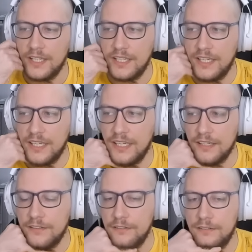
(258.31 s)

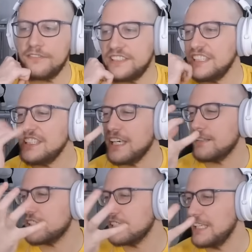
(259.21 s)
I gdy widzicie,
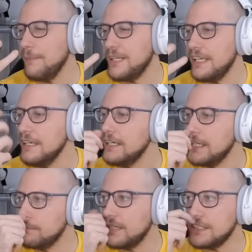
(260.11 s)
czasami
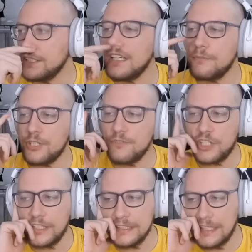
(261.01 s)
im będziecie lepszymi
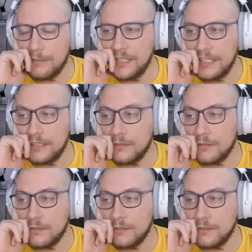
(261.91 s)
szachistami,